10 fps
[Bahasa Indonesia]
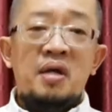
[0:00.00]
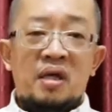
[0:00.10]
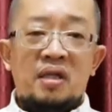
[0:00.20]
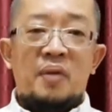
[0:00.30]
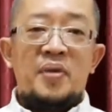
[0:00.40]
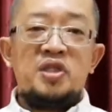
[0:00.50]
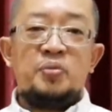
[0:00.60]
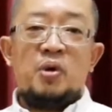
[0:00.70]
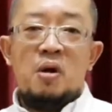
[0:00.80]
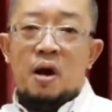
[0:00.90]
Kita
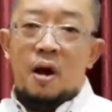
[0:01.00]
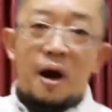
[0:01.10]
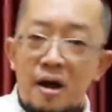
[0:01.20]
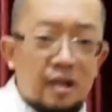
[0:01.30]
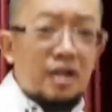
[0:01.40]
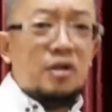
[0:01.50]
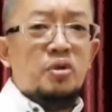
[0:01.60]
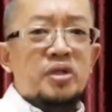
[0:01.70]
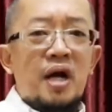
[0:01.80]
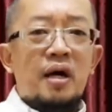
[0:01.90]
merespon,
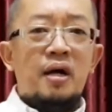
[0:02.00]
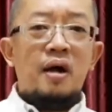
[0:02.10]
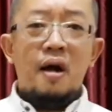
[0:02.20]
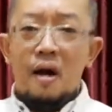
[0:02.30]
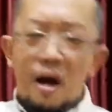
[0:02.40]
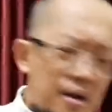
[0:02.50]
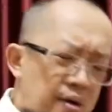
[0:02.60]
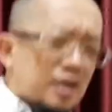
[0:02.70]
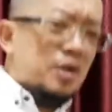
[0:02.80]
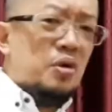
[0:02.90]
haleluya,
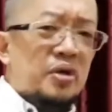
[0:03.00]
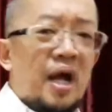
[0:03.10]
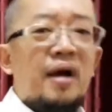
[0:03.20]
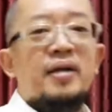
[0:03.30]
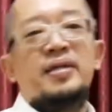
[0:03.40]
haleluya.